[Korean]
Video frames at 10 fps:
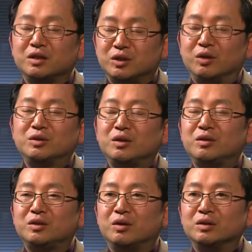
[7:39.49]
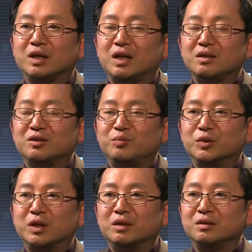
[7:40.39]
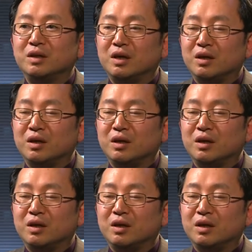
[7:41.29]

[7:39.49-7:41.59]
적정을 정찰하는 것보다는